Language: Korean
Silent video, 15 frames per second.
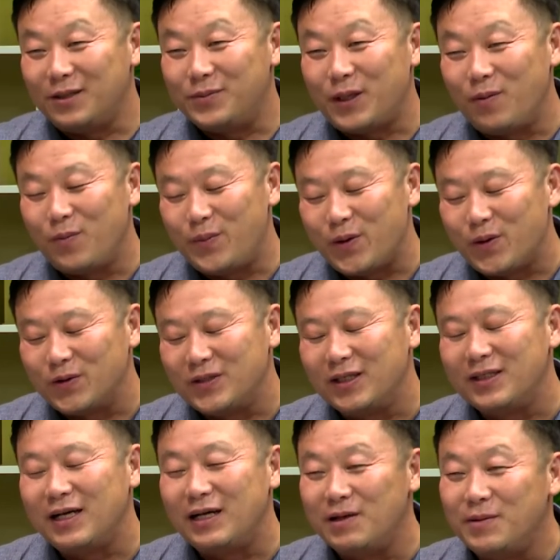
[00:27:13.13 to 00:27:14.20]

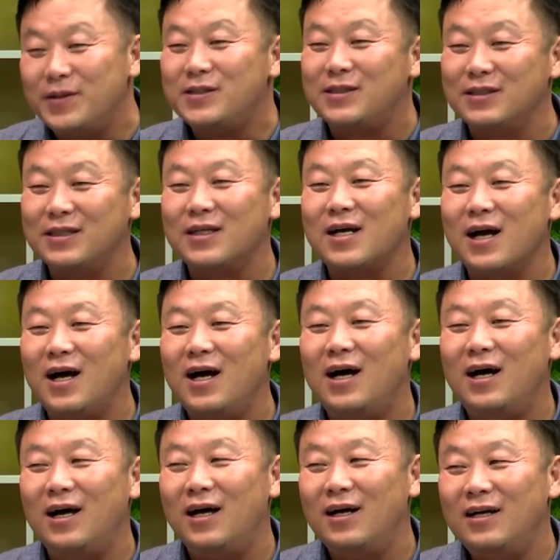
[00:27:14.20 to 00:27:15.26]
선택을
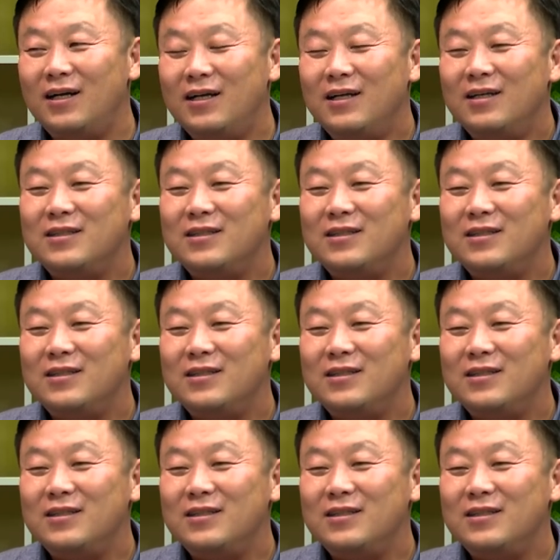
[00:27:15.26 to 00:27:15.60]
했으니까 예.